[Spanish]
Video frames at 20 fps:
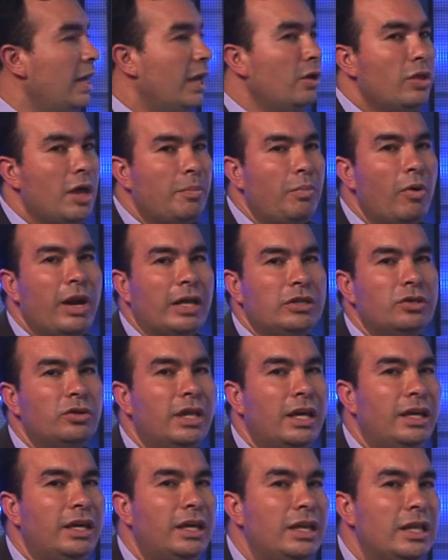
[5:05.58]
en una
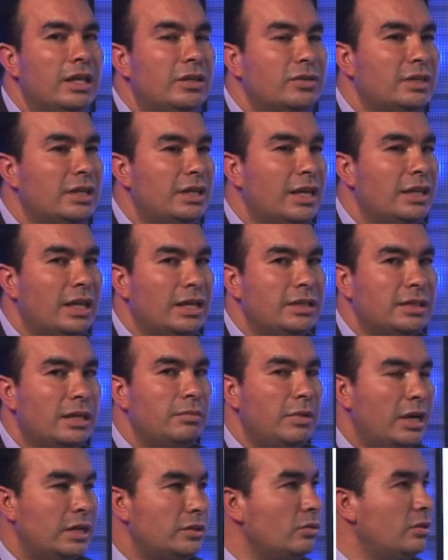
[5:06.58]
población de
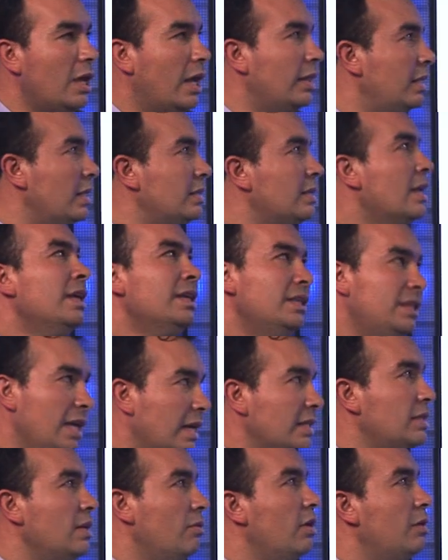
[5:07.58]
576 mil estudiantes
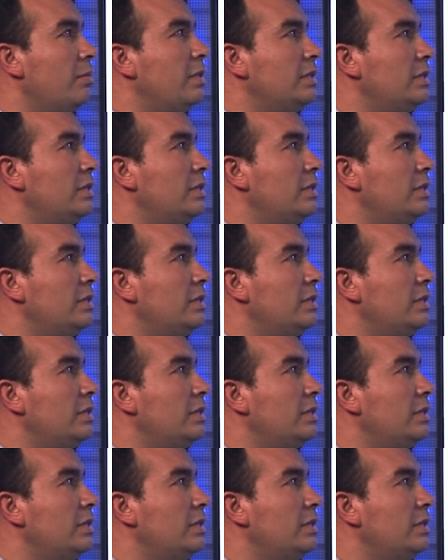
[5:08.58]
ya se vuelve